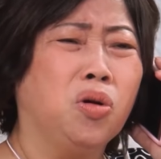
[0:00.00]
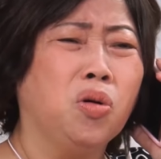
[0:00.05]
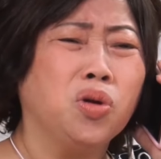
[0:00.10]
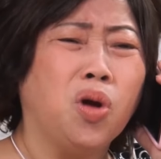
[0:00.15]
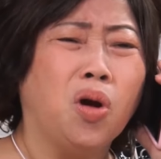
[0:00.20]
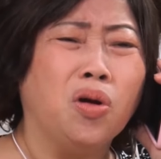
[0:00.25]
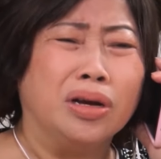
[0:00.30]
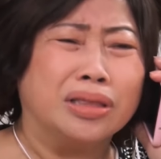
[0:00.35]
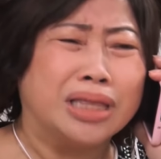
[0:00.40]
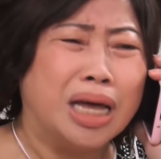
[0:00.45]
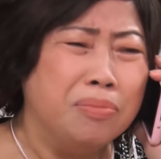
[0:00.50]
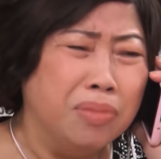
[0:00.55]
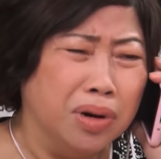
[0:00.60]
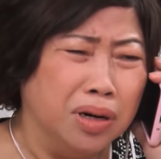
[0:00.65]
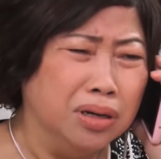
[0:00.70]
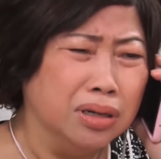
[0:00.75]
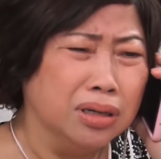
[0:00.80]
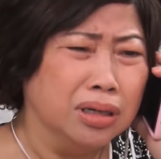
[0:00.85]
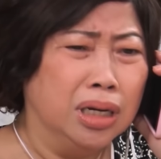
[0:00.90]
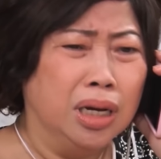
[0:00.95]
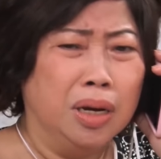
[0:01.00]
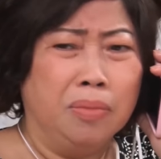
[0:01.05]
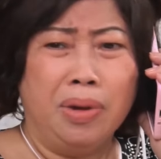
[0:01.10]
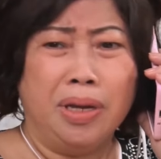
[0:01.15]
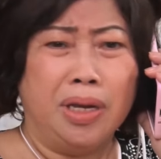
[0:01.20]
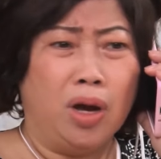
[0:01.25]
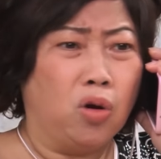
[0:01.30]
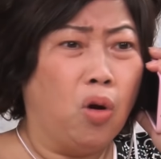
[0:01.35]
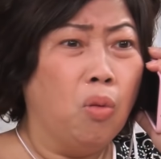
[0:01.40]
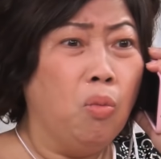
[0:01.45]
ơi cô cho người ta mượn
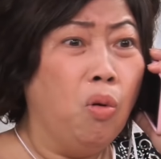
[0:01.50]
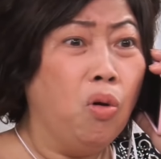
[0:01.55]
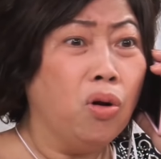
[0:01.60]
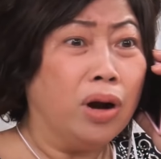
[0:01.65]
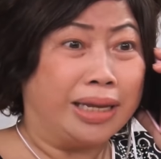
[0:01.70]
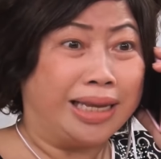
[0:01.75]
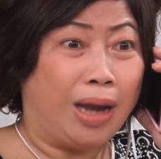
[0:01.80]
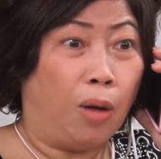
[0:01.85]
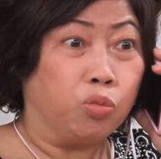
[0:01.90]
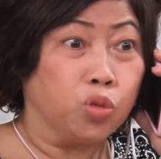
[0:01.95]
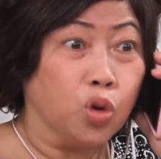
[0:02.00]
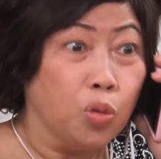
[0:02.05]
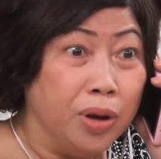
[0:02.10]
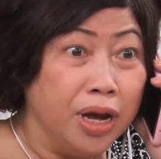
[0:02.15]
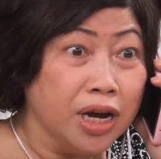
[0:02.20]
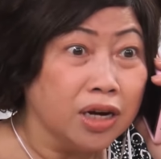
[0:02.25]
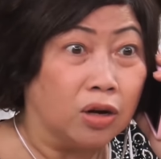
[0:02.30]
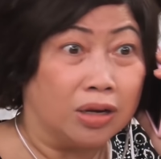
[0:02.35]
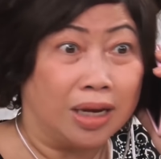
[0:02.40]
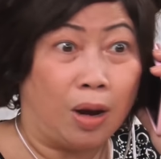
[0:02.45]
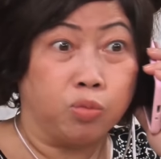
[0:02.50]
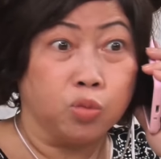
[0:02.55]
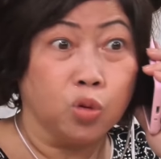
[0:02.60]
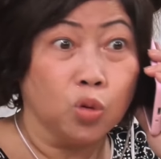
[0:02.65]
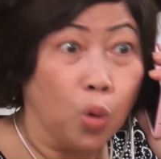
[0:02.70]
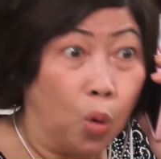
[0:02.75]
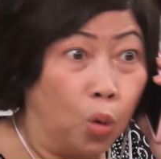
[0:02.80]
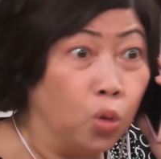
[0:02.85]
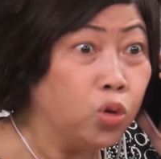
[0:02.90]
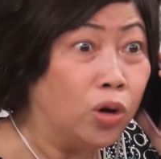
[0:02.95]
bây giờ cô muốn là chồng tôi biết rồi chồng
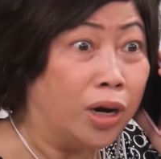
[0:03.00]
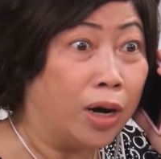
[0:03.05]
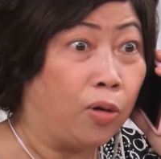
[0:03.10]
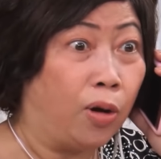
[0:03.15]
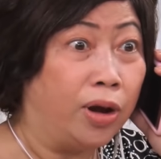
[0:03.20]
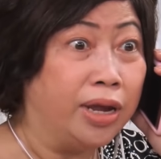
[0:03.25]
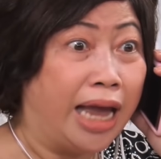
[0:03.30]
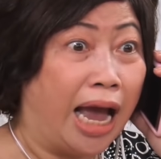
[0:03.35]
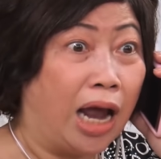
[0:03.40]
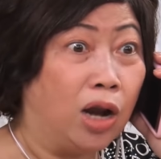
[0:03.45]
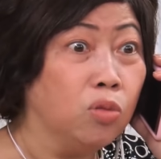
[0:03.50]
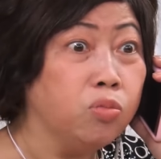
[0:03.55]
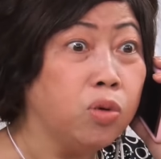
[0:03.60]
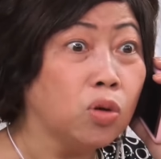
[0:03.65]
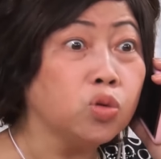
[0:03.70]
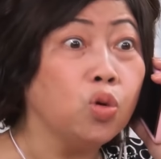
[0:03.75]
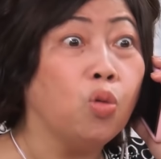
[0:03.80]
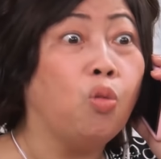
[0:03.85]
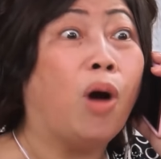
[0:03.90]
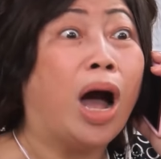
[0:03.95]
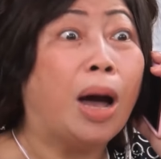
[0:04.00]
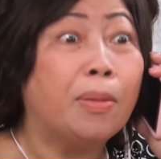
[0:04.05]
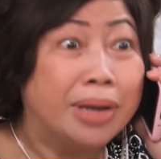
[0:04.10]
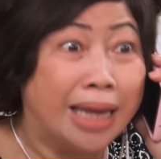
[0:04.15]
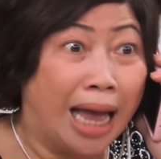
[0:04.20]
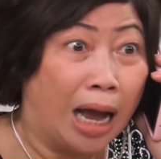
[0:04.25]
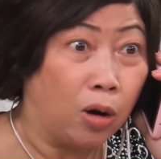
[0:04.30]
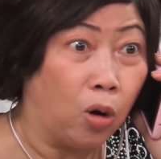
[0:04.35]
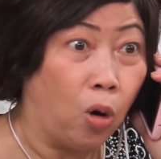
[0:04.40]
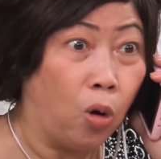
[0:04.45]
tôi đuổi tôi ra khỏi nhà lúc đó tôi qua
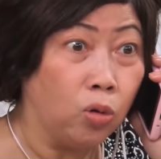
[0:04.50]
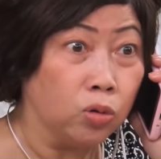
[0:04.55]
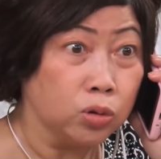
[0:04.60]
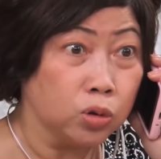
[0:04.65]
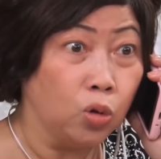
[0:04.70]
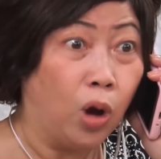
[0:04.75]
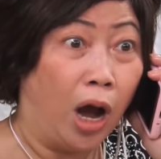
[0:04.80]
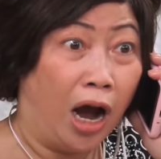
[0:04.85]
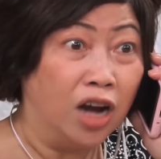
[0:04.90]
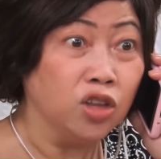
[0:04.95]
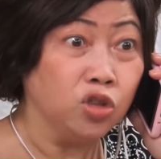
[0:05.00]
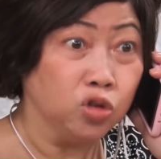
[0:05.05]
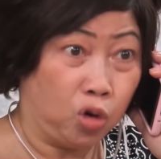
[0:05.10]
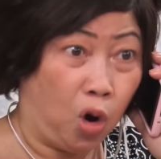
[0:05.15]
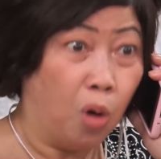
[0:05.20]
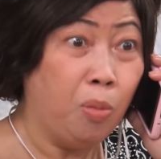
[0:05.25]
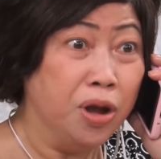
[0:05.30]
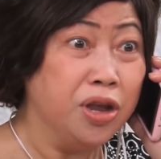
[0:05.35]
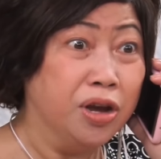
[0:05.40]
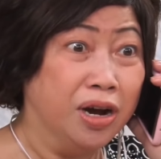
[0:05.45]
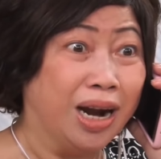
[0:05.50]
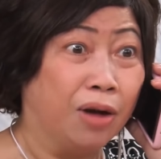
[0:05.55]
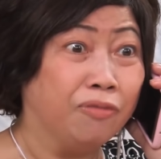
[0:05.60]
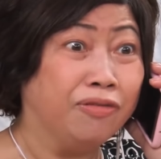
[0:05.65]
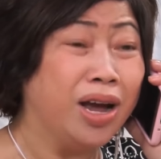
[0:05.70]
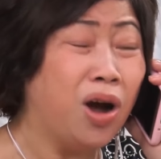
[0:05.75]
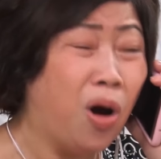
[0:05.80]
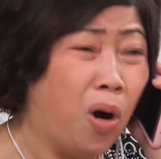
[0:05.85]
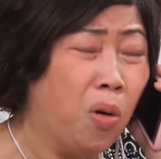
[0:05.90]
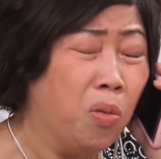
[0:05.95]
bên nhà cô tôi ở cô biết vừa
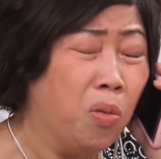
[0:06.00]
lòng phải